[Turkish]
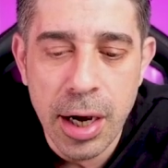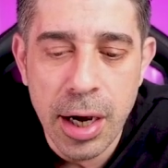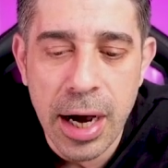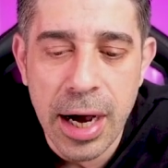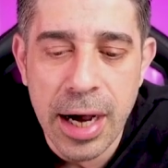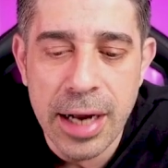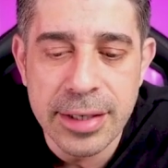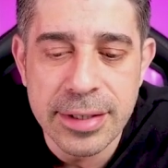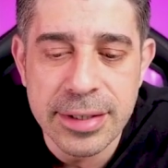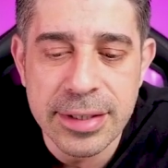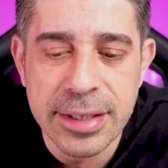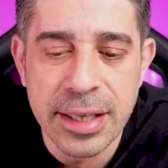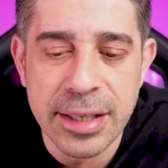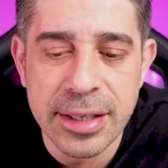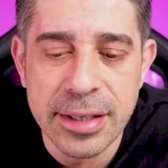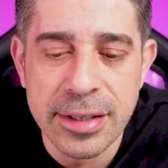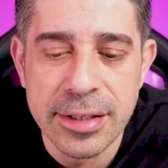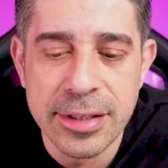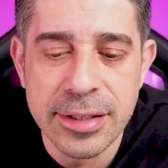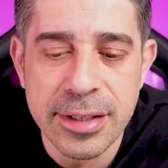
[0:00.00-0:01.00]
Artı
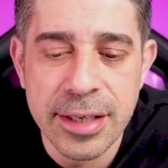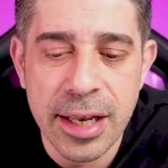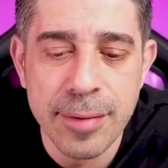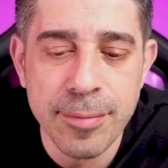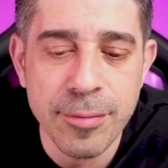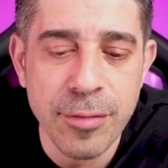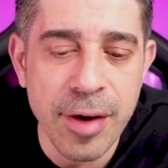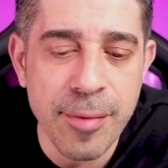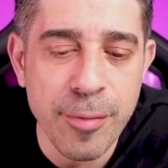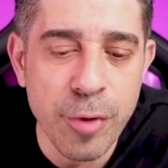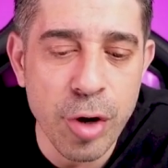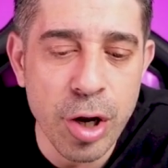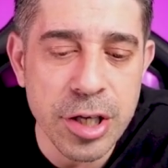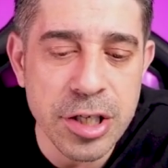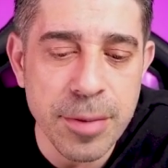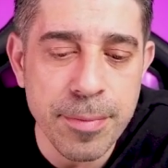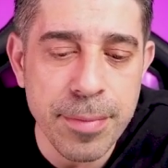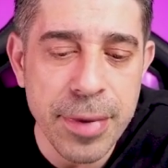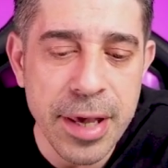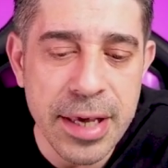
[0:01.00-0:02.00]
7'dir diyelim. Ve
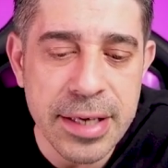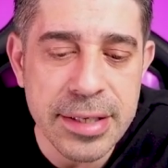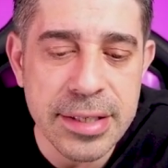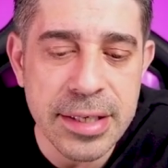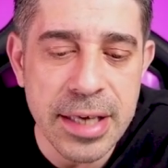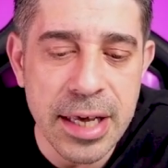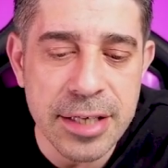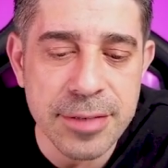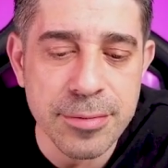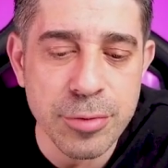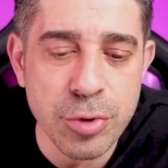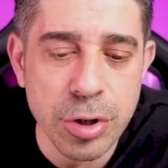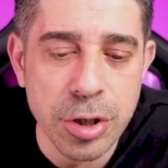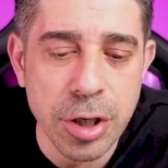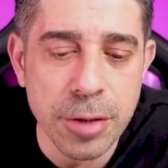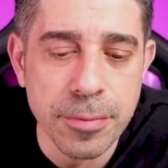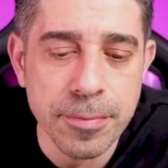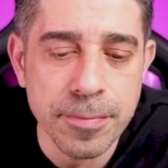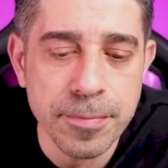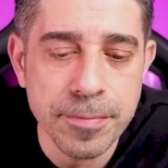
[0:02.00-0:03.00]
böylece px'i yazmış
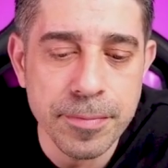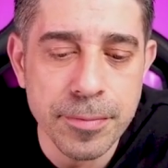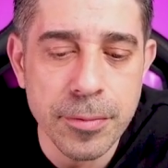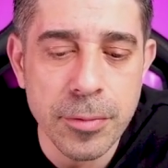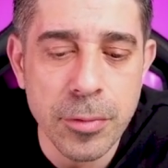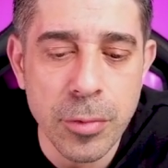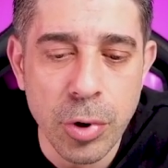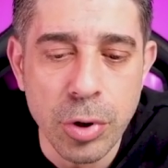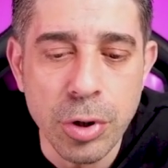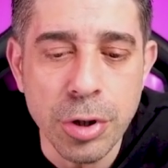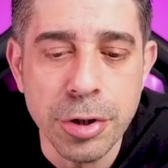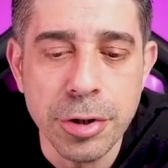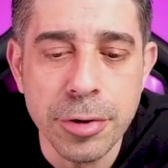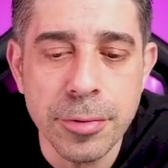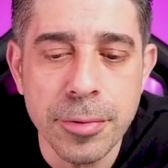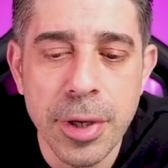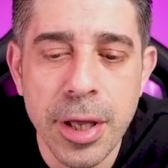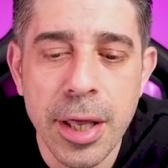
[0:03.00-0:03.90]
olalım. Olur.